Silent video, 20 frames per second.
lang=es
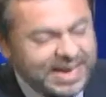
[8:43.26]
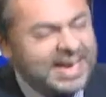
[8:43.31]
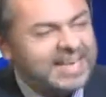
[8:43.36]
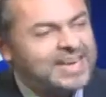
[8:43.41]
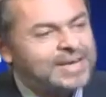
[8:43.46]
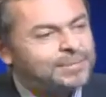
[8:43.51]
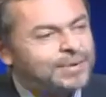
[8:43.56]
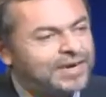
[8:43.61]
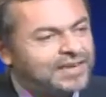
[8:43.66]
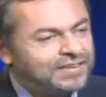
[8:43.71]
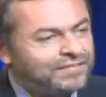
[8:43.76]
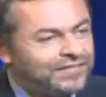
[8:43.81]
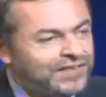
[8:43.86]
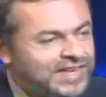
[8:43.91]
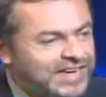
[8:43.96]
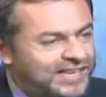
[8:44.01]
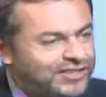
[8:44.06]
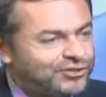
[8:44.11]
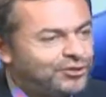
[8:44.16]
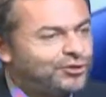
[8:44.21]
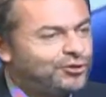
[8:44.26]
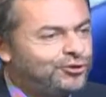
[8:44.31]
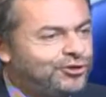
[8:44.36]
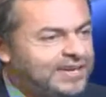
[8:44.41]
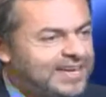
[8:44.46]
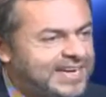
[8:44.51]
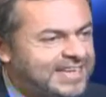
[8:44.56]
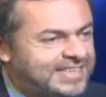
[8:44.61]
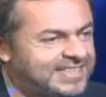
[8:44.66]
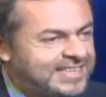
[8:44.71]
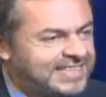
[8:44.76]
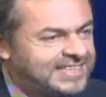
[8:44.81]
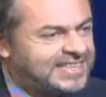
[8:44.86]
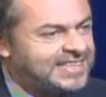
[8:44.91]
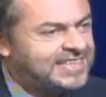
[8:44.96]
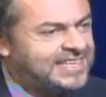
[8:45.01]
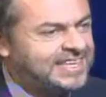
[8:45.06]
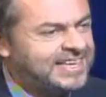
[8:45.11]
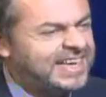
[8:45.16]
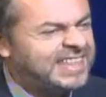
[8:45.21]
la planificación
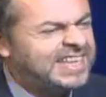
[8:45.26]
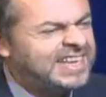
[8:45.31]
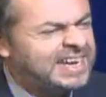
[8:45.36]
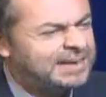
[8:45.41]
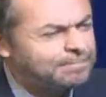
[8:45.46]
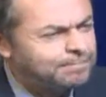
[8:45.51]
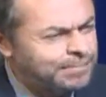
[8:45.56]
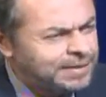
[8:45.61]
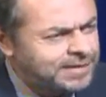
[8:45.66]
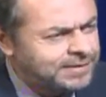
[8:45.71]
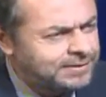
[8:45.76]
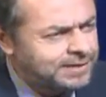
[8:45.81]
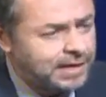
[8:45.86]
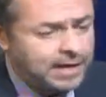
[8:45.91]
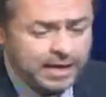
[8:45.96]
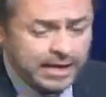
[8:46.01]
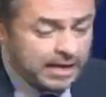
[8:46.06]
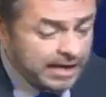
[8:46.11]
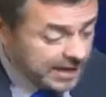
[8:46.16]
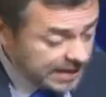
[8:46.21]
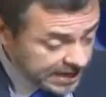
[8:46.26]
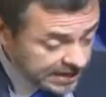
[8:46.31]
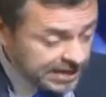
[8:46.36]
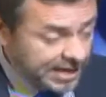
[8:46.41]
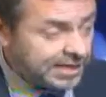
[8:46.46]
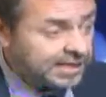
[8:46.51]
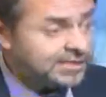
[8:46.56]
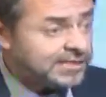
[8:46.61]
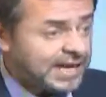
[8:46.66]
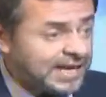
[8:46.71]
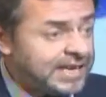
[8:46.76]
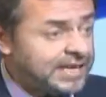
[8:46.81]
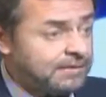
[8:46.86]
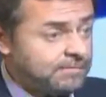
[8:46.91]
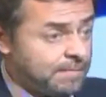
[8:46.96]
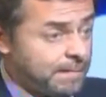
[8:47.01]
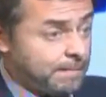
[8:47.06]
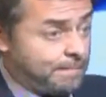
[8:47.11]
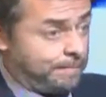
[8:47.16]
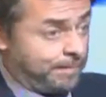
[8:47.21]
estratégica de la empresa. Y de ahí salen
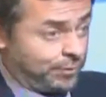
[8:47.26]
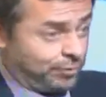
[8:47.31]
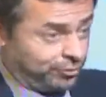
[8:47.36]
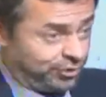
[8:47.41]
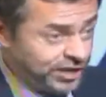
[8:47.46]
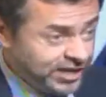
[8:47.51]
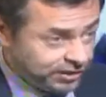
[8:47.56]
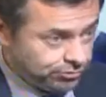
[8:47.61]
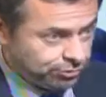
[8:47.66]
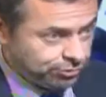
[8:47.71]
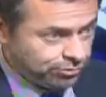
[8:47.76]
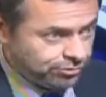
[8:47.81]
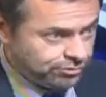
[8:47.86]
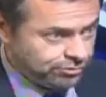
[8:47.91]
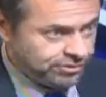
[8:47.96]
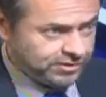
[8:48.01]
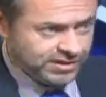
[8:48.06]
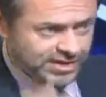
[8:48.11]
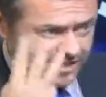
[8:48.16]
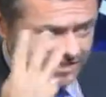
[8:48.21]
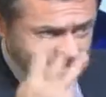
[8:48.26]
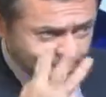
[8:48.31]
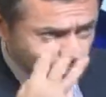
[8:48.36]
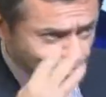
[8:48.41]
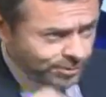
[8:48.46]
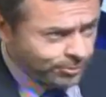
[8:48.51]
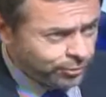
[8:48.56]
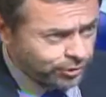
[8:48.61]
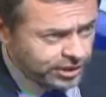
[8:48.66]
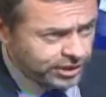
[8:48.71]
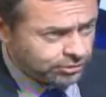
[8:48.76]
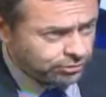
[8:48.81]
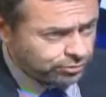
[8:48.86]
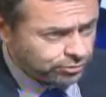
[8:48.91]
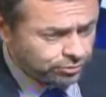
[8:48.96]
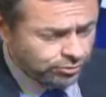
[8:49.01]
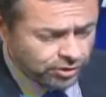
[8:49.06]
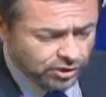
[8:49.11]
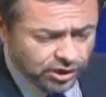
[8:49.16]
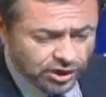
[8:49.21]
proyectos, tres tipos de proyectos.
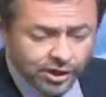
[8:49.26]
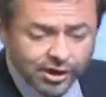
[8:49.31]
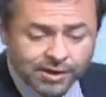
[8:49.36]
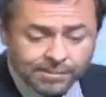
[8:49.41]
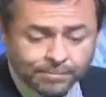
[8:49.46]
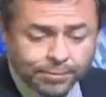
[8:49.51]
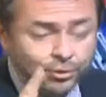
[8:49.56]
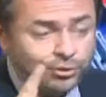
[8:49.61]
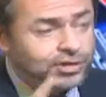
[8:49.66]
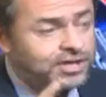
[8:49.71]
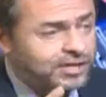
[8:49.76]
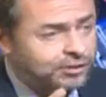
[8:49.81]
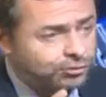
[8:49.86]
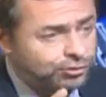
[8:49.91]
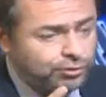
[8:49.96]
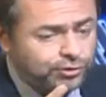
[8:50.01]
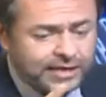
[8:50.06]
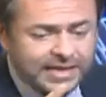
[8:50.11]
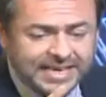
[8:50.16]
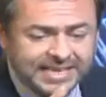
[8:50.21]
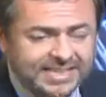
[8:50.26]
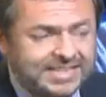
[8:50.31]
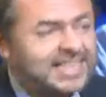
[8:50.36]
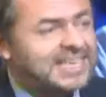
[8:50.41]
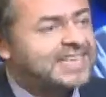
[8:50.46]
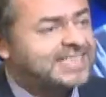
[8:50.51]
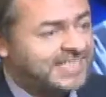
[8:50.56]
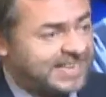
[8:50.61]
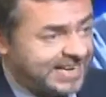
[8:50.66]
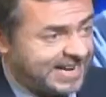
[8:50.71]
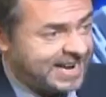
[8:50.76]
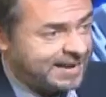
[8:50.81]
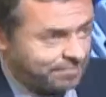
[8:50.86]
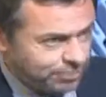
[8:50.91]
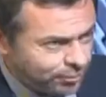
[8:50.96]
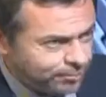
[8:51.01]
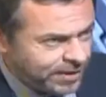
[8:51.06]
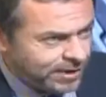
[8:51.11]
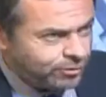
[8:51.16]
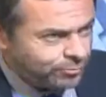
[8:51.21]
Proyectos que le interesan a la
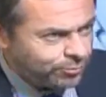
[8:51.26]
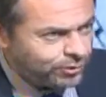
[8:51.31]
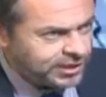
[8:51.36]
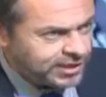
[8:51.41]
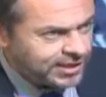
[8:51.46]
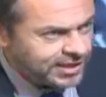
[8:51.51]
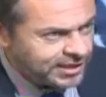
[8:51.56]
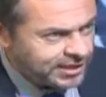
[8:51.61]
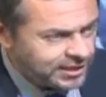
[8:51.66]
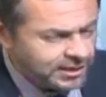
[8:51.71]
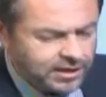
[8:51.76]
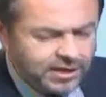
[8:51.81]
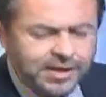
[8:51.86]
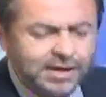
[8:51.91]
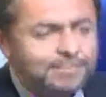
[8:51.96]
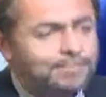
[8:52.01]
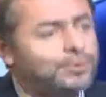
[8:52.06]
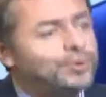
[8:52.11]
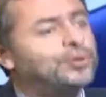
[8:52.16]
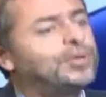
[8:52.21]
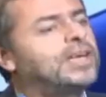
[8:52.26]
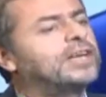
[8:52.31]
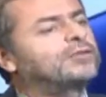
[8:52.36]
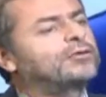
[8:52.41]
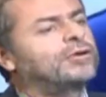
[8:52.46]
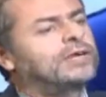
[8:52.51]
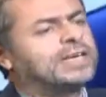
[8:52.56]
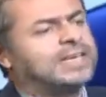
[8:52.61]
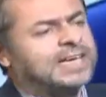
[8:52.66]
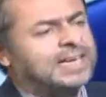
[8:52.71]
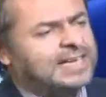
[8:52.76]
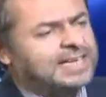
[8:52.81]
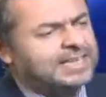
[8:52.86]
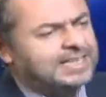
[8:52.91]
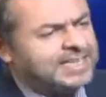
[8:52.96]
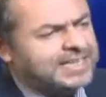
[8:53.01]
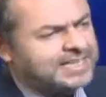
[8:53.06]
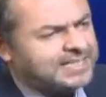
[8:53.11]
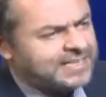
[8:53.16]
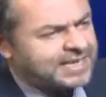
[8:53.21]
propia comunidad, proyectos que le
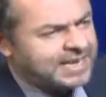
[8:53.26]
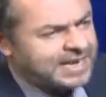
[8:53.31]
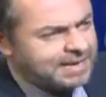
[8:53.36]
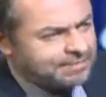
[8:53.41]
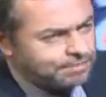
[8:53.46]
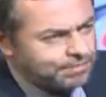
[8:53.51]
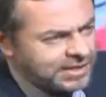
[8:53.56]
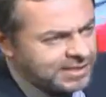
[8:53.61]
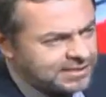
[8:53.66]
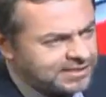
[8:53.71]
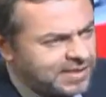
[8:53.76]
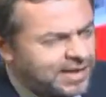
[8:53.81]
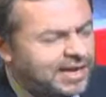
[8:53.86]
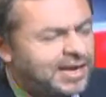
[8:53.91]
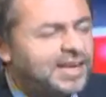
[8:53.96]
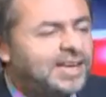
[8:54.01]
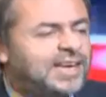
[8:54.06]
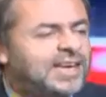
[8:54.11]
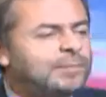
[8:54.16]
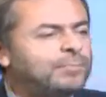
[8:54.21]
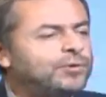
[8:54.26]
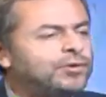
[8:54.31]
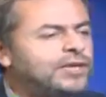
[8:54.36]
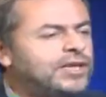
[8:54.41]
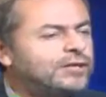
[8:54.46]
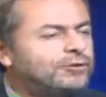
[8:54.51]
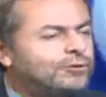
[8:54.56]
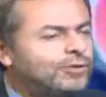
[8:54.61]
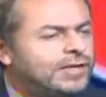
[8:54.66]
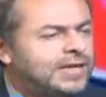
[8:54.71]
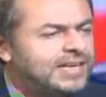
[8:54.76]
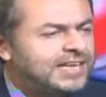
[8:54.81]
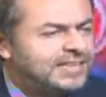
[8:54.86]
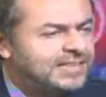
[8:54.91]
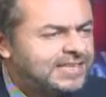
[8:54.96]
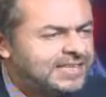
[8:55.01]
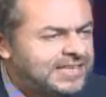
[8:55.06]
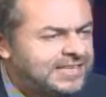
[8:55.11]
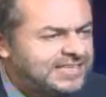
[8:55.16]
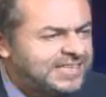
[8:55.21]
interesan a la empresa y proyectos que les
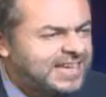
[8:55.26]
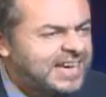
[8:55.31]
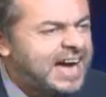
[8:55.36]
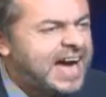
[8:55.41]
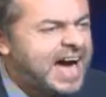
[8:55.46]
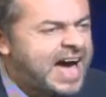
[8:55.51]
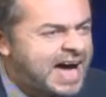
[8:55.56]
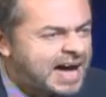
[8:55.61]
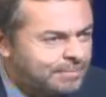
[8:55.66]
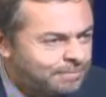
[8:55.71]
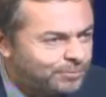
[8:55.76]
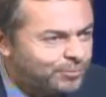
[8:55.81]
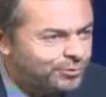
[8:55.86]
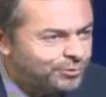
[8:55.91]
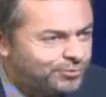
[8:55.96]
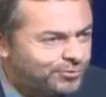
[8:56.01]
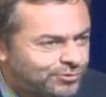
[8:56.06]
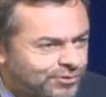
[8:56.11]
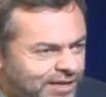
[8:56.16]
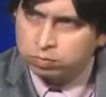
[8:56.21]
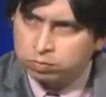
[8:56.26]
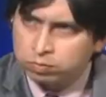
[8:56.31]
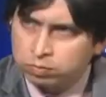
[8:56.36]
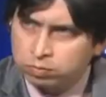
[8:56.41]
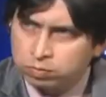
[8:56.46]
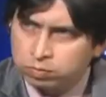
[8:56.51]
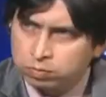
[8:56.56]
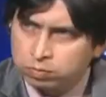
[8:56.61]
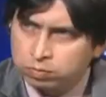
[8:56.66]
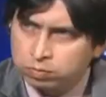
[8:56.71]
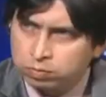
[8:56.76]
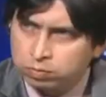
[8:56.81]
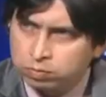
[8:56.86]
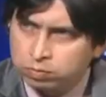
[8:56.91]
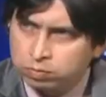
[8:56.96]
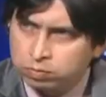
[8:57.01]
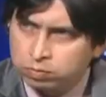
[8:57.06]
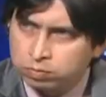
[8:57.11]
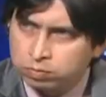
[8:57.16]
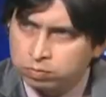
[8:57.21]
interesan a ambos. Eso hoy
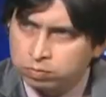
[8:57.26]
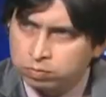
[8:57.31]
día es una